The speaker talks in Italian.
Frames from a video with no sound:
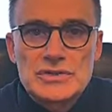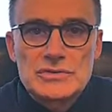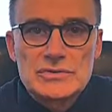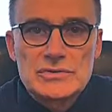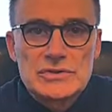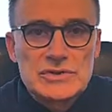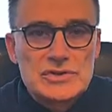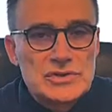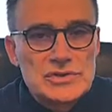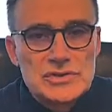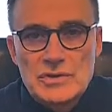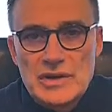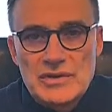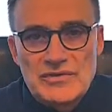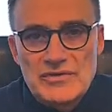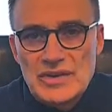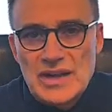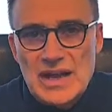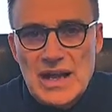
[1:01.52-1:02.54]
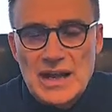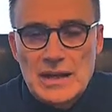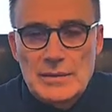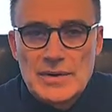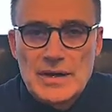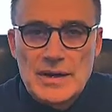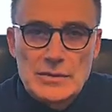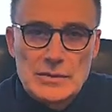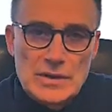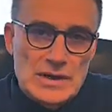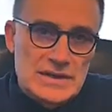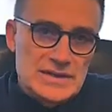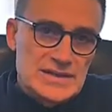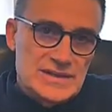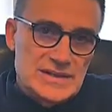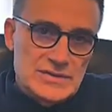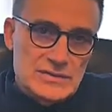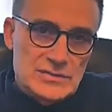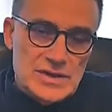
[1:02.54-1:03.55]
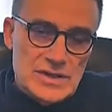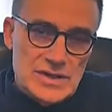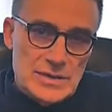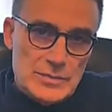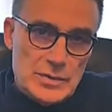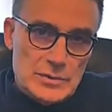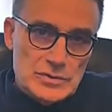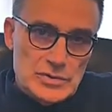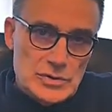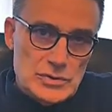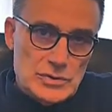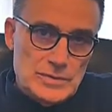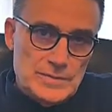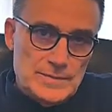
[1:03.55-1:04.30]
di decisione finale per la localizzazione del deposito.